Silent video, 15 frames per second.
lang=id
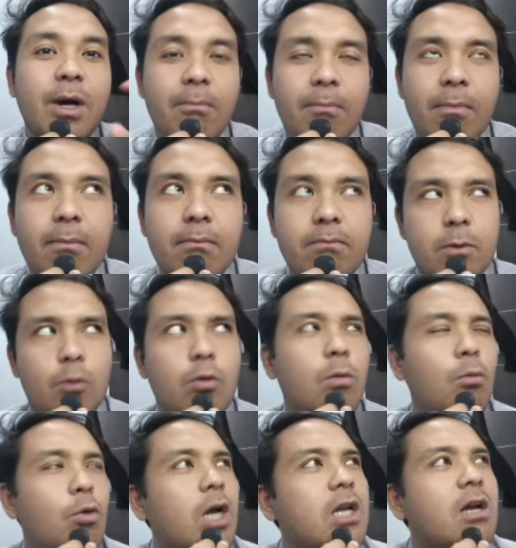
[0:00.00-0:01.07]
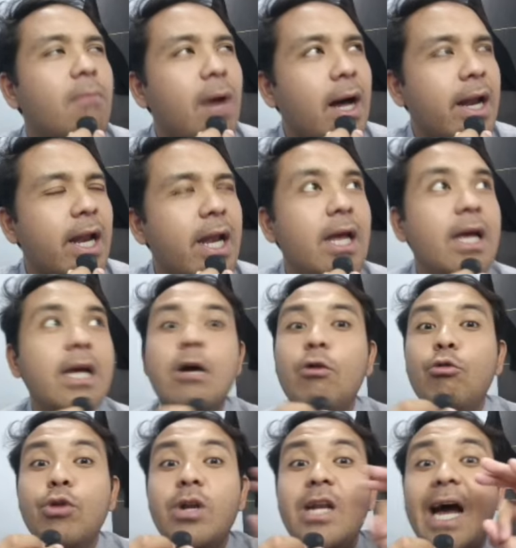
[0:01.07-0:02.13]
kem bukan kemarin
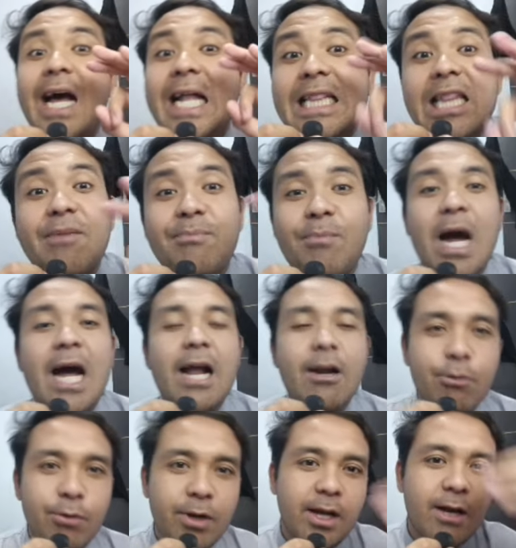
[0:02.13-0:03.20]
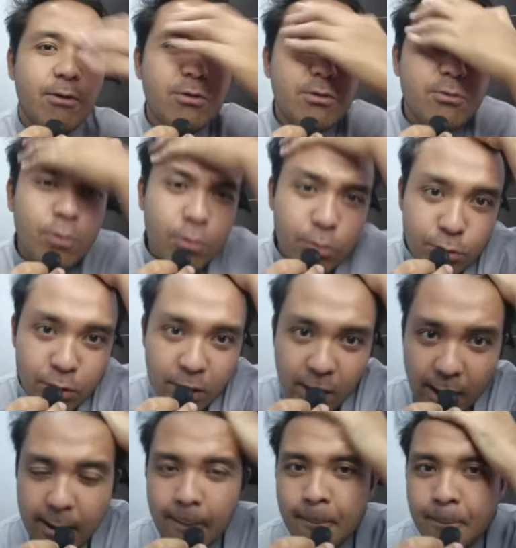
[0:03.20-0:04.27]
Udah terbaru ya Gue jujur nih
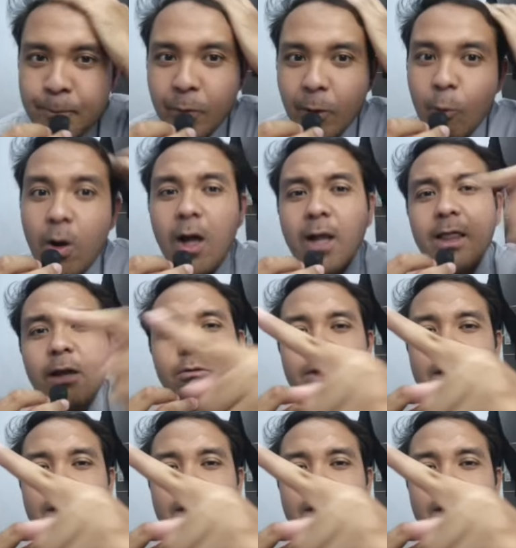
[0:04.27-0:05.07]
gue gak tahu